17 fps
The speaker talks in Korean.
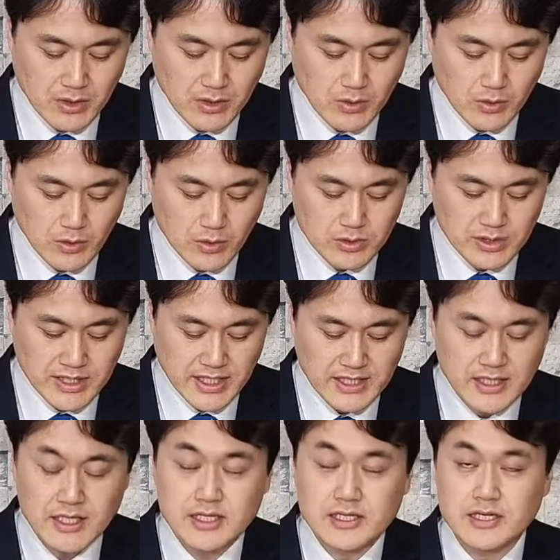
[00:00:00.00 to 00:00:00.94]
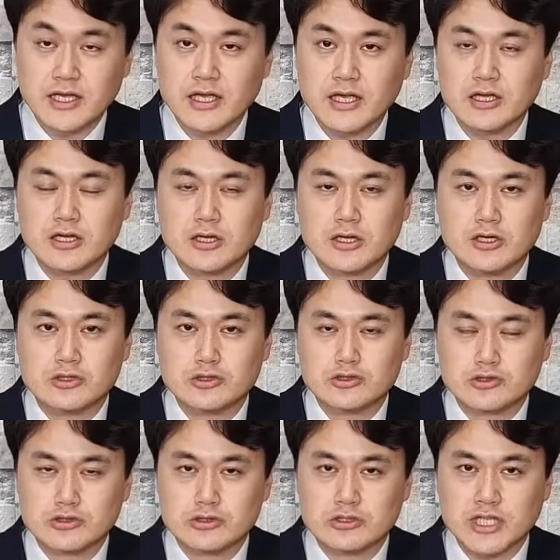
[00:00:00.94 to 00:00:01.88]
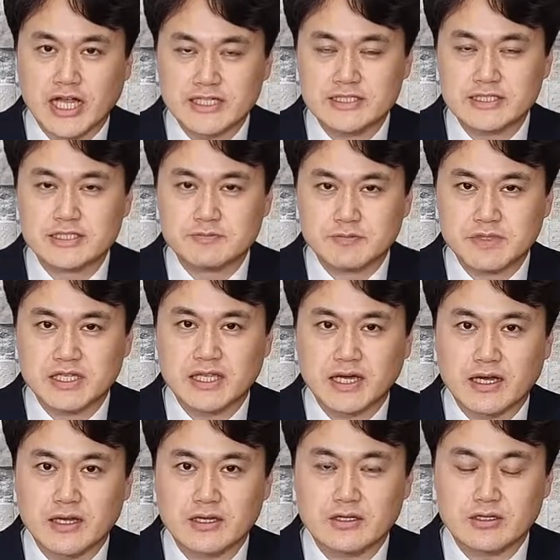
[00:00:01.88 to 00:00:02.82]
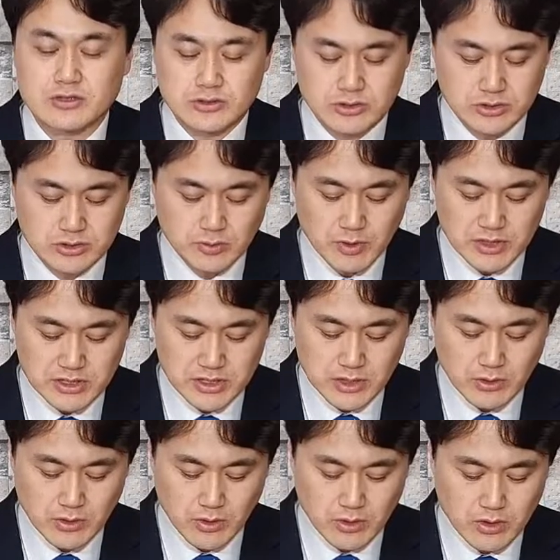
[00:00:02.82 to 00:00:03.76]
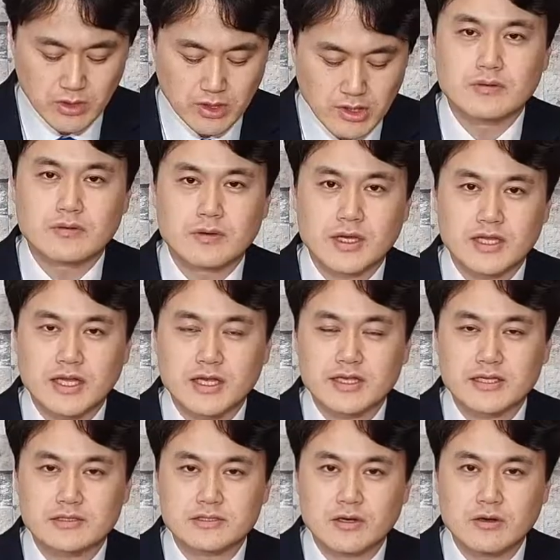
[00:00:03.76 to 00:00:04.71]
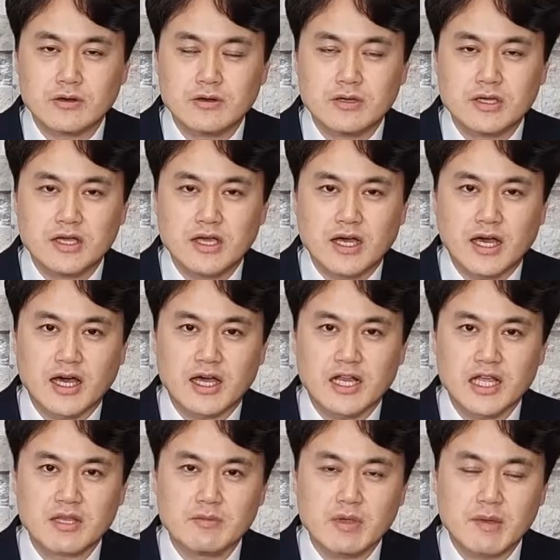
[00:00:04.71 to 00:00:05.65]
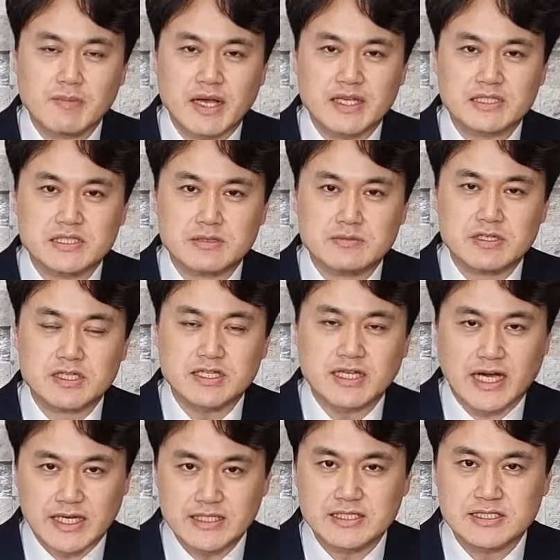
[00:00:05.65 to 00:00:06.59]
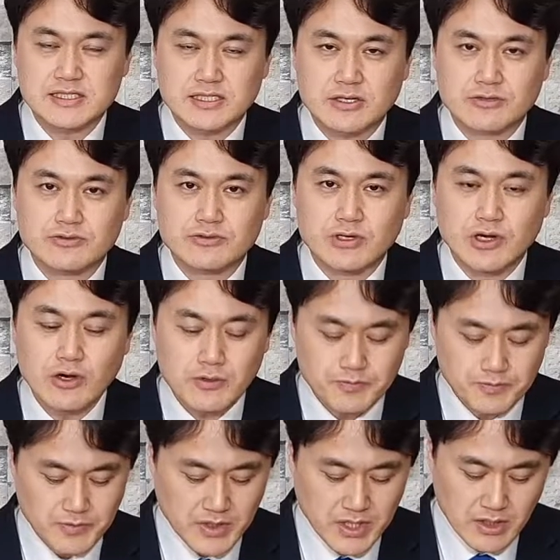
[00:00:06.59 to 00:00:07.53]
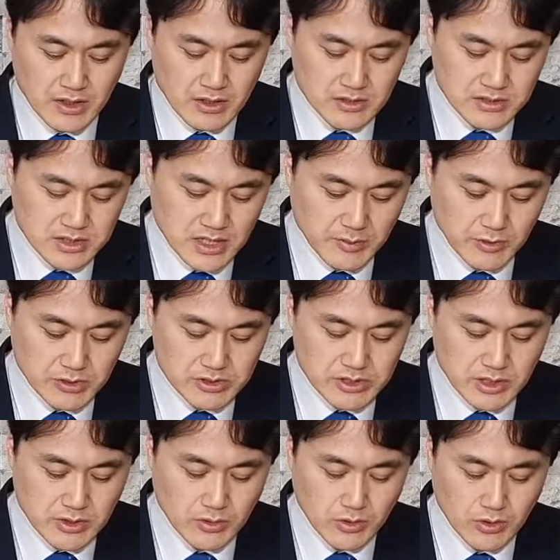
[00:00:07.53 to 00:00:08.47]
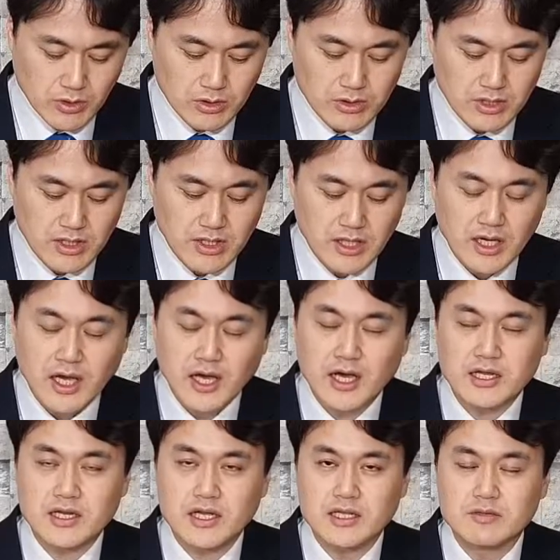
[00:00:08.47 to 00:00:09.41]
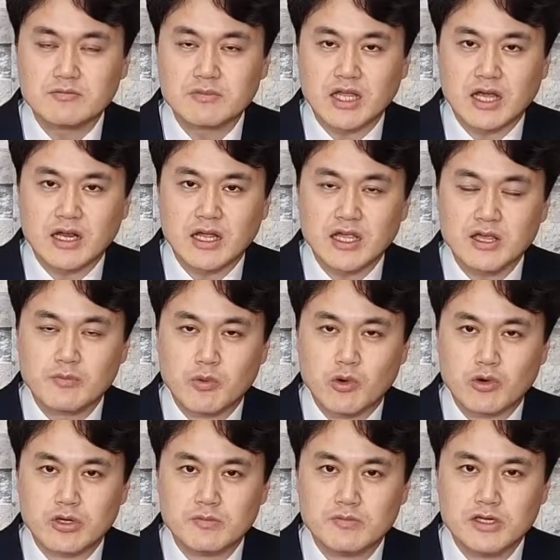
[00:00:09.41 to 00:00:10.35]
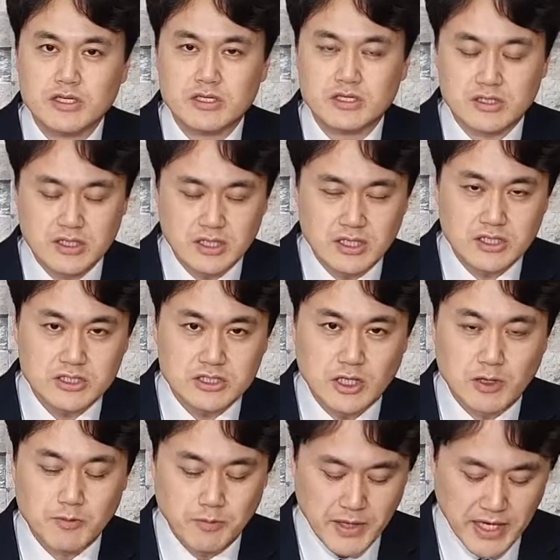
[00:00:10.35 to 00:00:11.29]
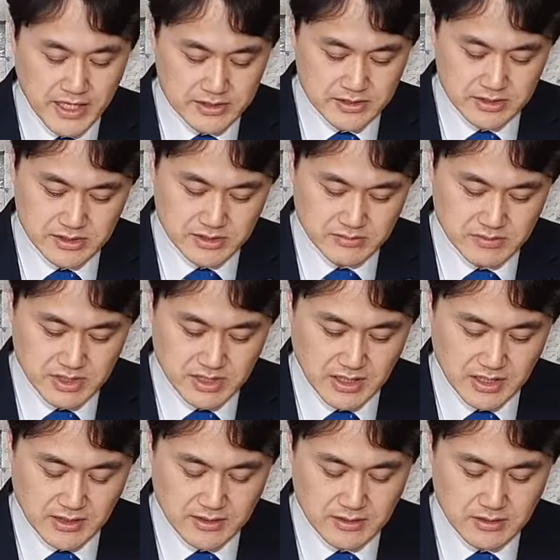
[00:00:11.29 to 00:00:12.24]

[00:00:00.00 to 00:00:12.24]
온 갈릴리에 두루 다니십니다. 두 번째로 회당에서 하나님의 말씀을 가르치셨고요. 세 번째로 하나님 나라의 복음을 전파하셨습니다.